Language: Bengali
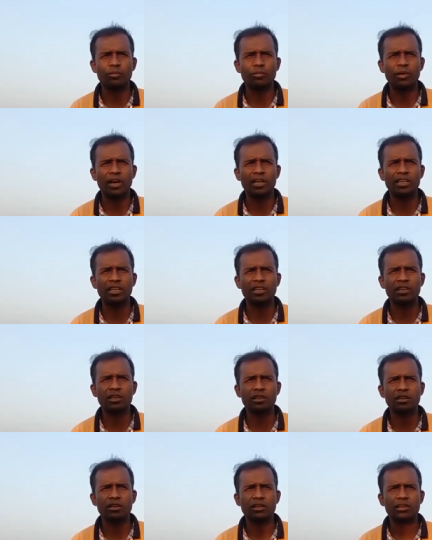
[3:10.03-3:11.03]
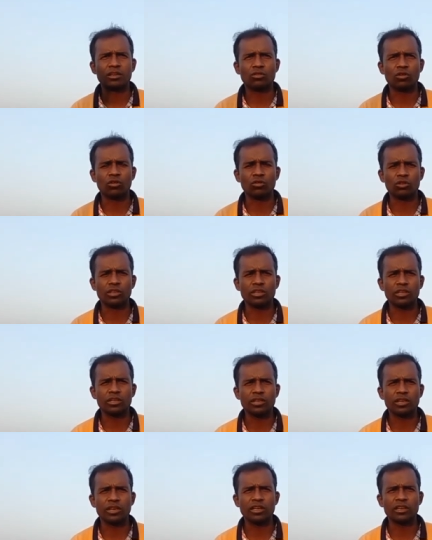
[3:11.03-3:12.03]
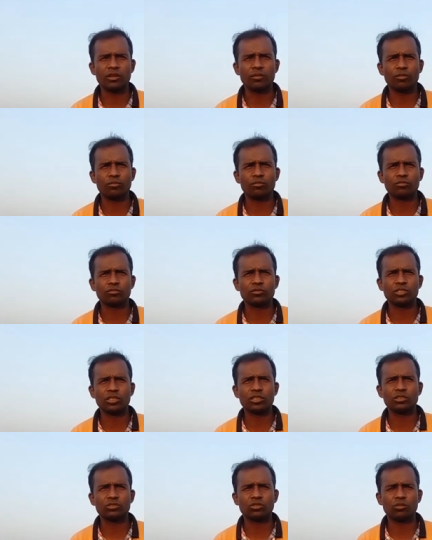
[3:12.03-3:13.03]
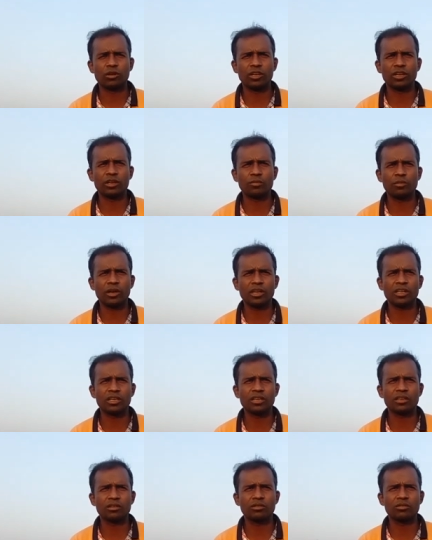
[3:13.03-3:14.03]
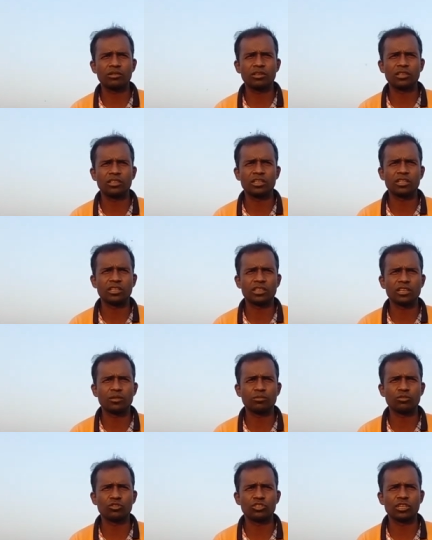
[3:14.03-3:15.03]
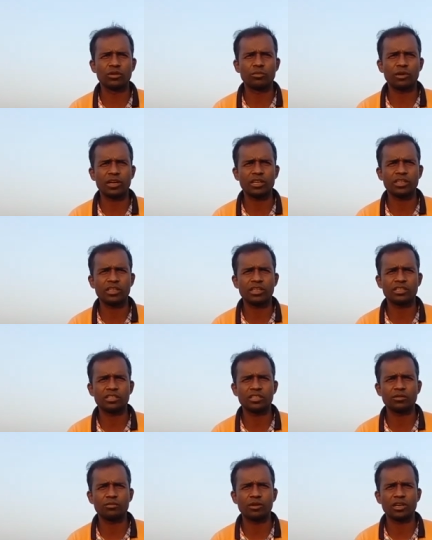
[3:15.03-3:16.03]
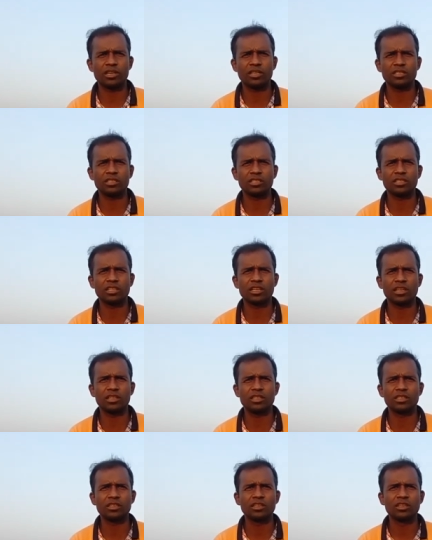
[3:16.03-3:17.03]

পাখি কলোনি এখানে শীত সময়ে পাখি ইন্ডিয়া থেকে পর্যায়ী পাখি আসে পাখি শীতকালীন